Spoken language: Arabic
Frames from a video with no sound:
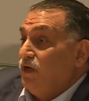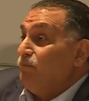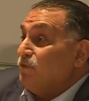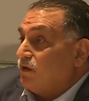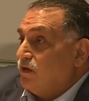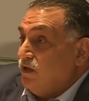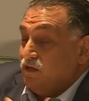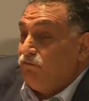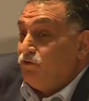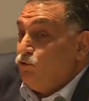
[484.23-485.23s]
برأيي
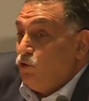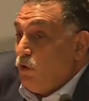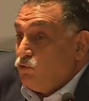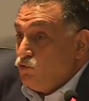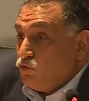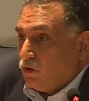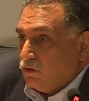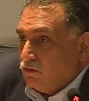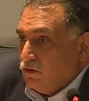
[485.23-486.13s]
يفرض الموضوع